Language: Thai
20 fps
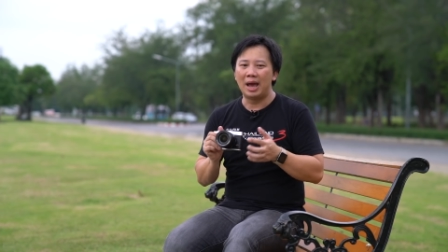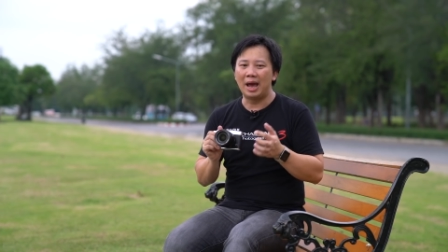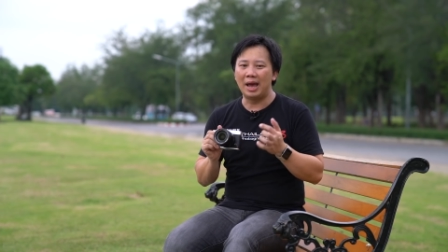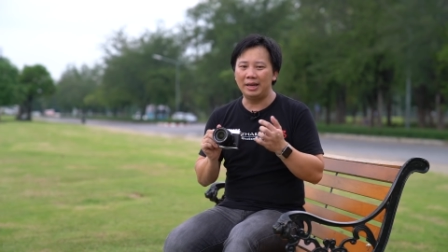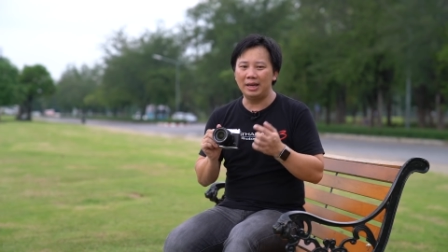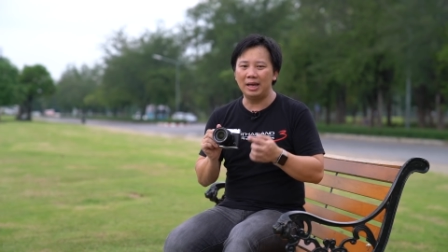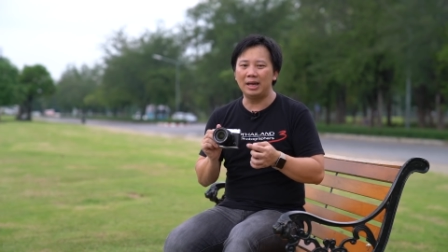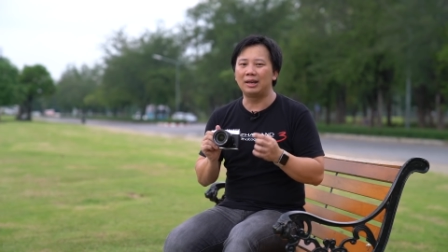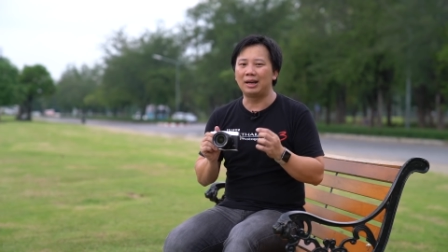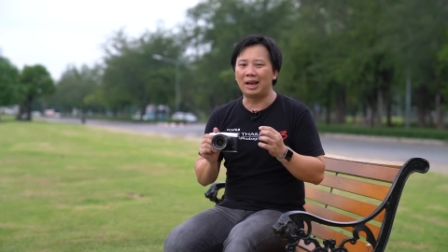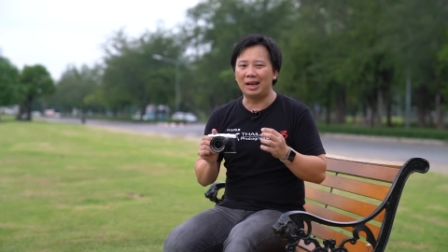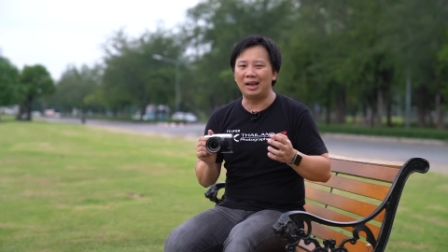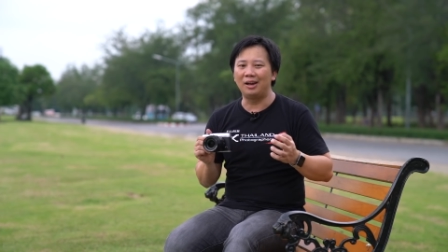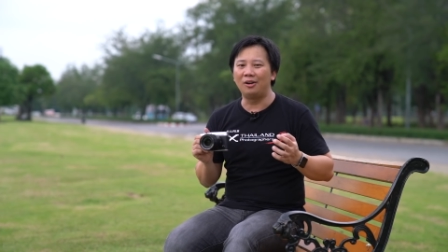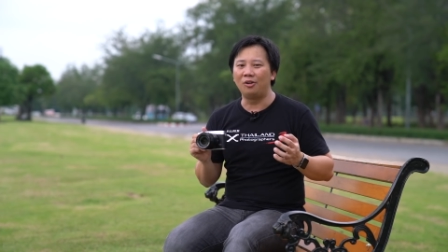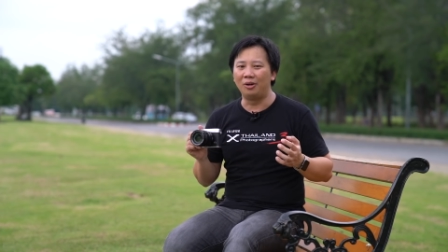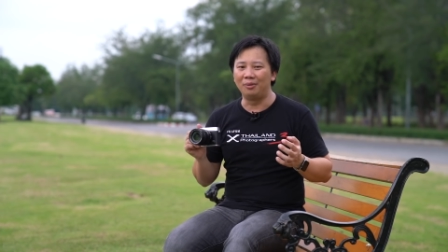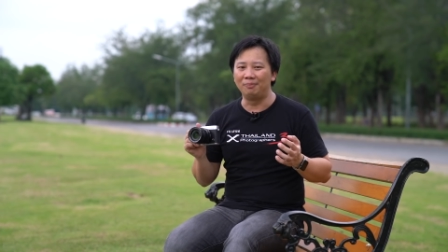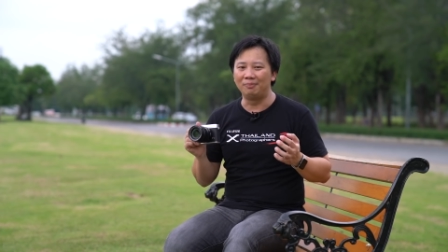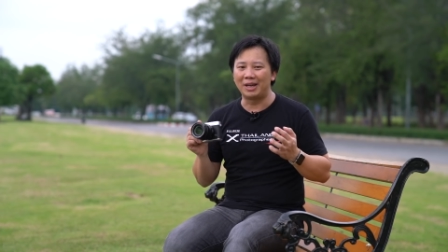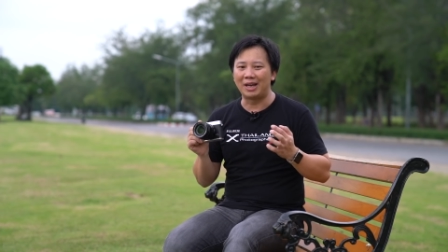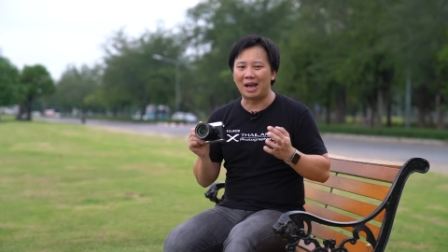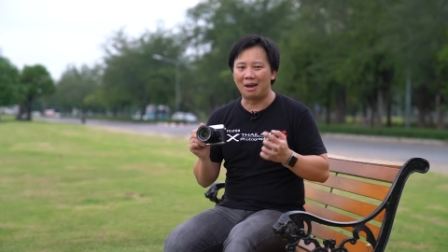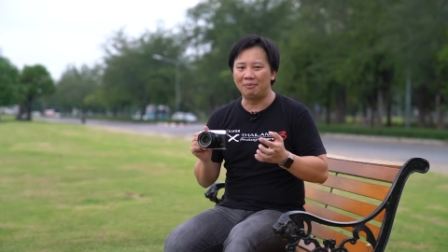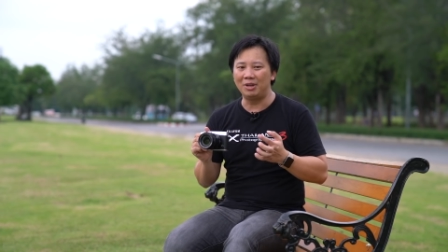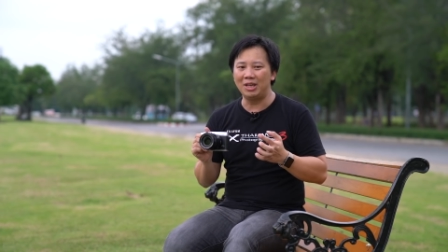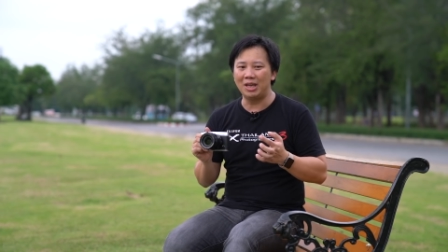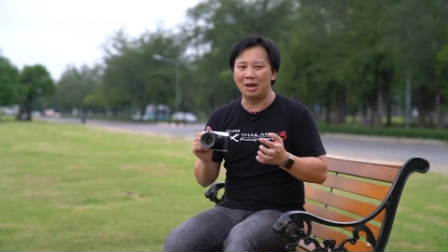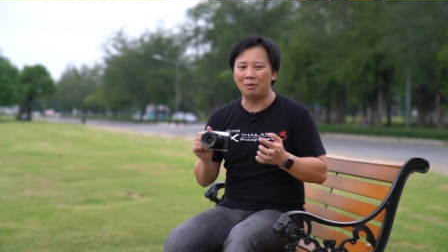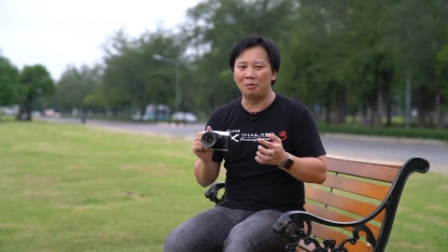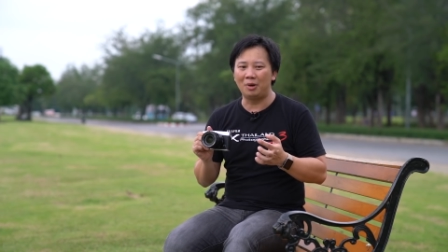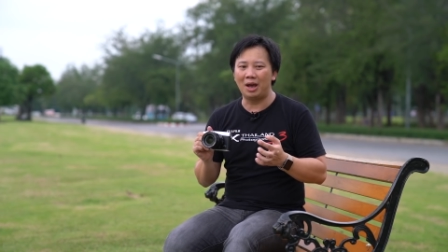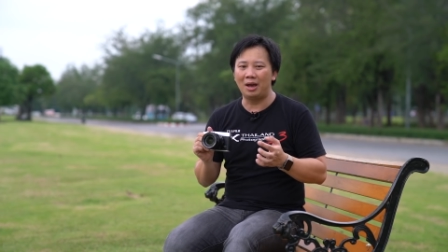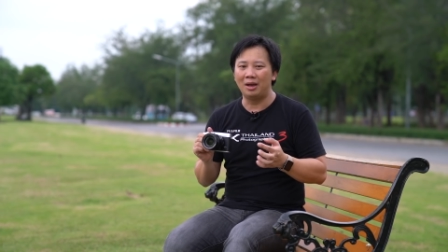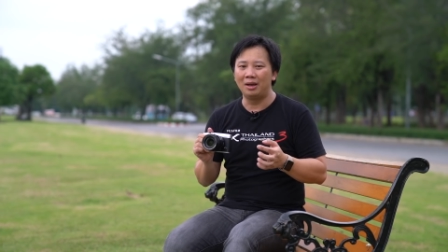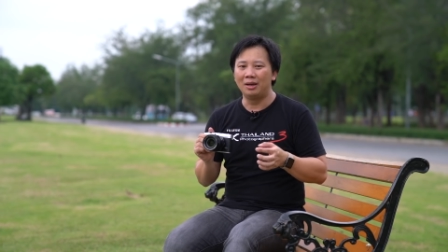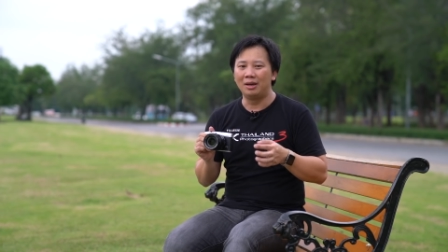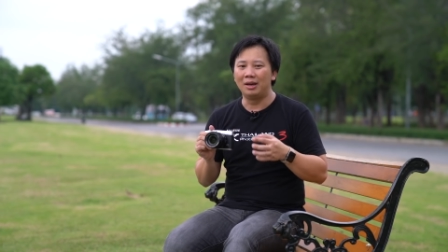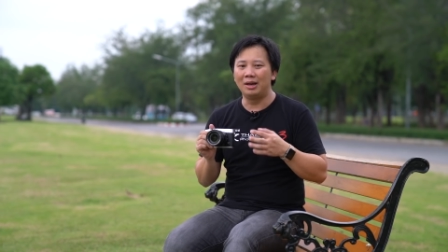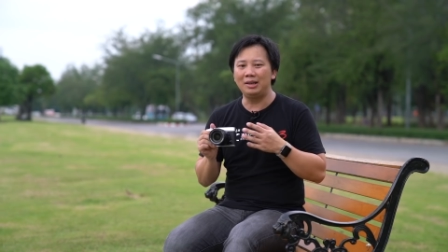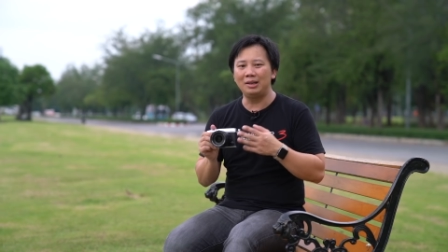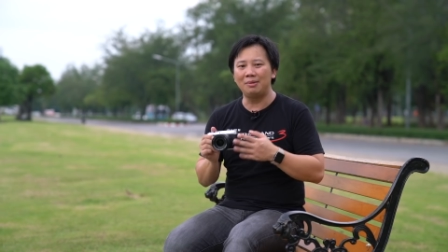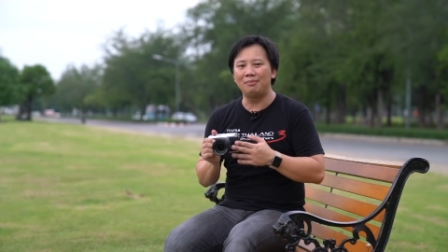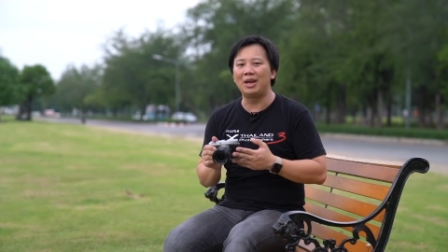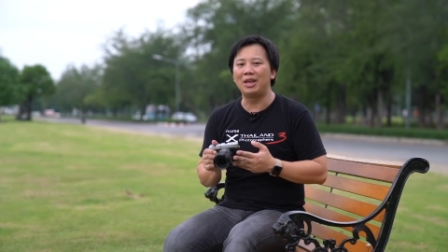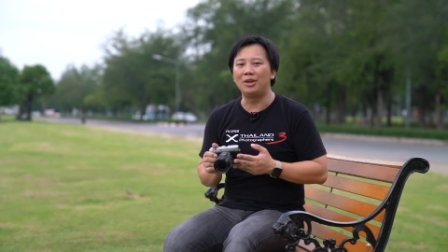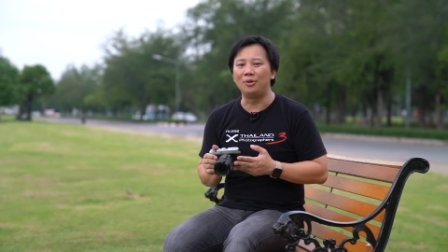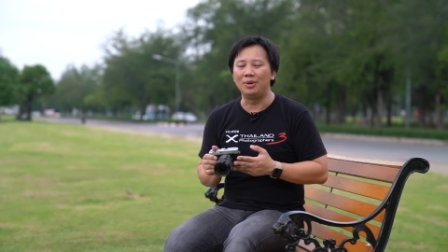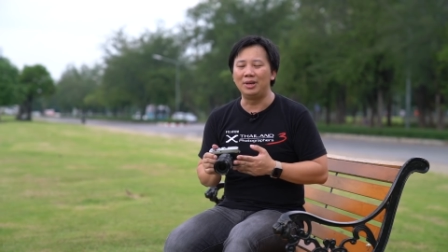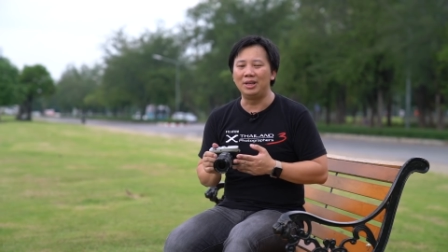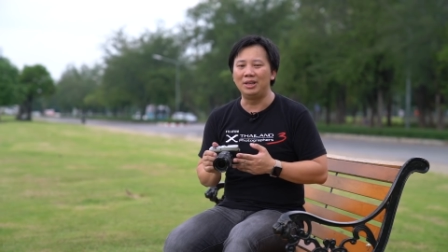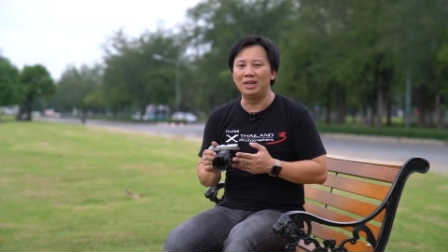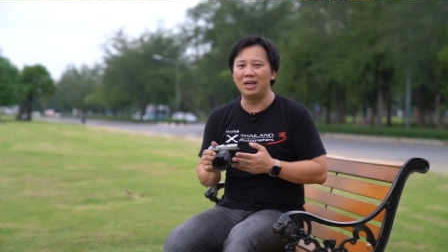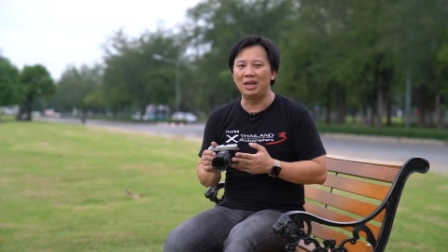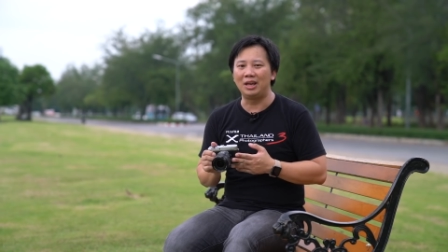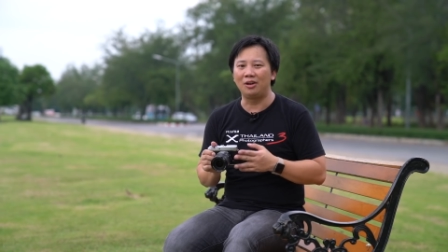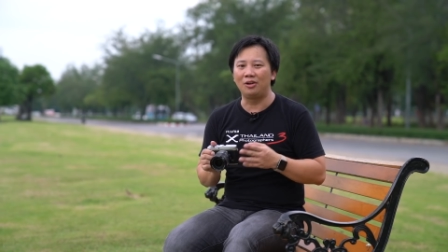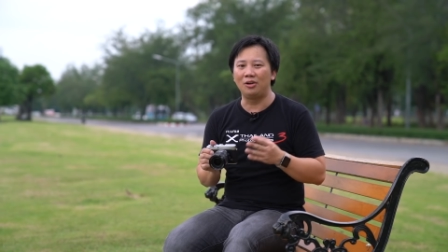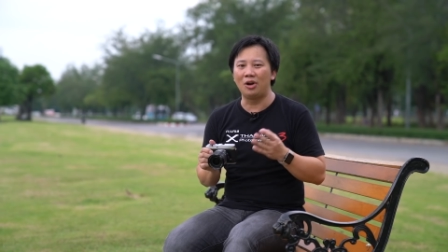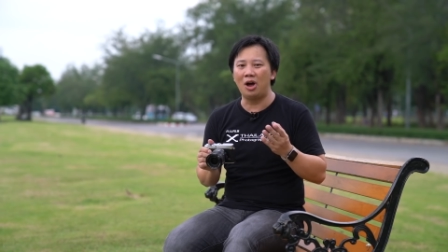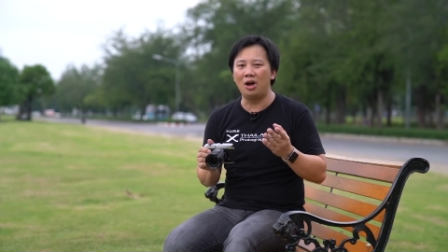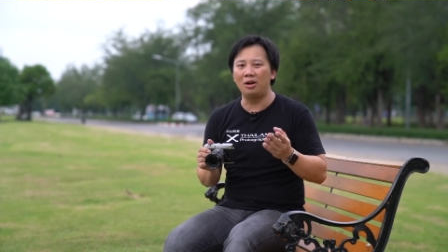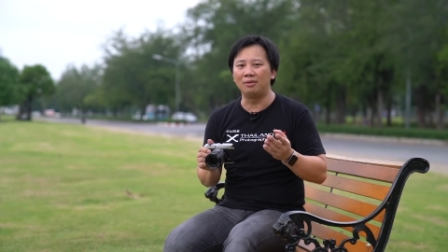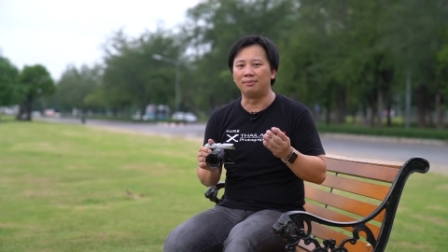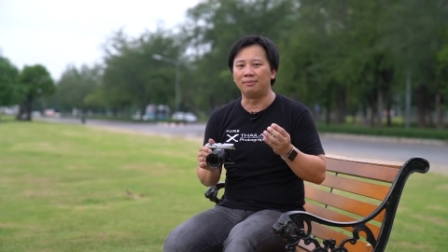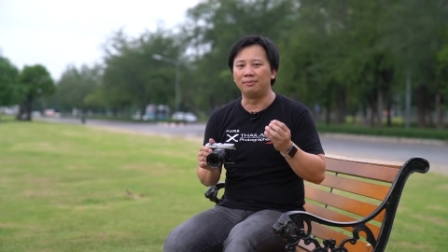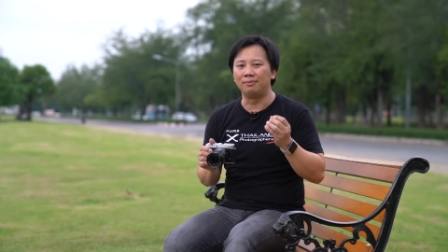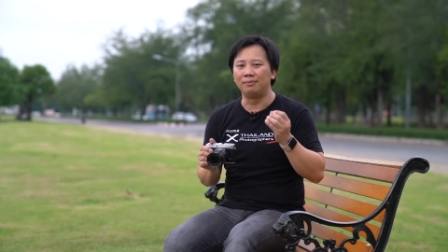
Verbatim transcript: อันเนี้ยหลายๆคนมาถามพี่ใหญ่ว่า เอ้ยทำไมอยู่ดีๆ กล้อง